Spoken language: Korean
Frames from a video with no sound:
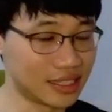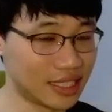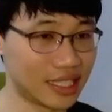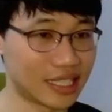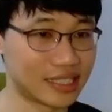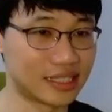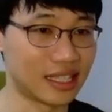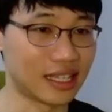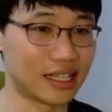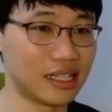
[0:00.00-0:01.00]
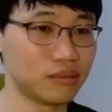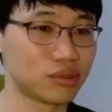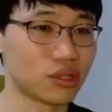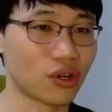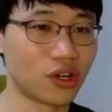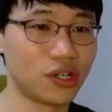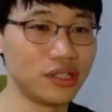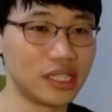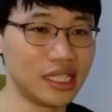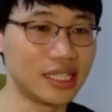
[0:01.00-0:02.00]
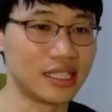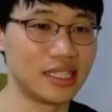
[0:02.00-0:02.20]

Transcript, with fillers: 얘기하실 때 무조건 it